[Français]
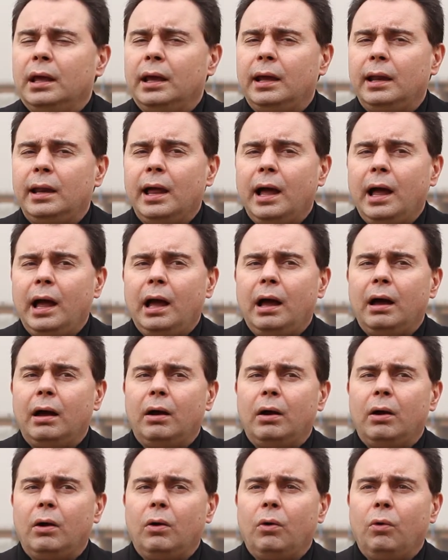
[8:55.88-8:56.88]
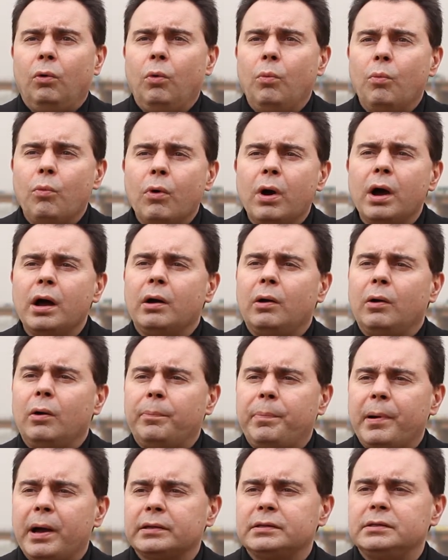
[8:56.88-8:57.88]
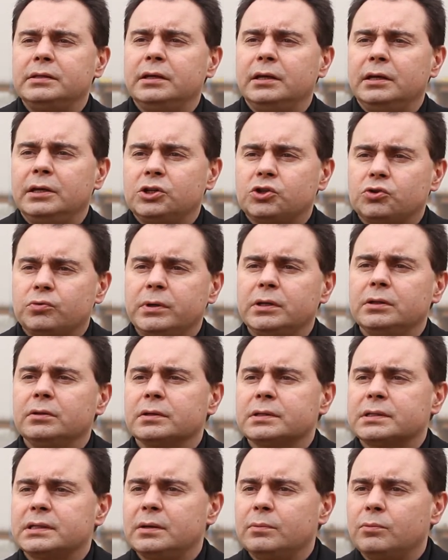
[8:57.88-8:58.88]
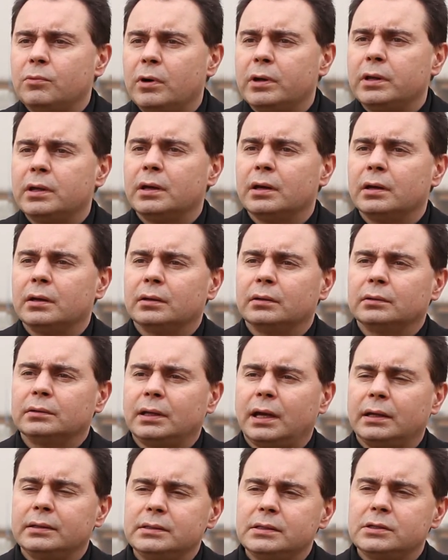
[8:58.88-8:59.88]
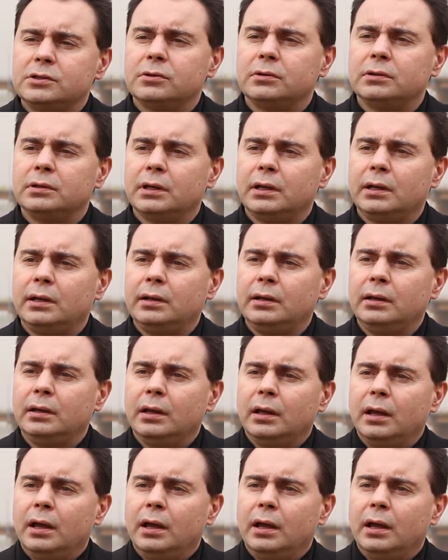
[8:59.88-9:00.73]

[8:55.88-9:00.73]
elle a au moins en partie échoué dans ses moyens traditionnels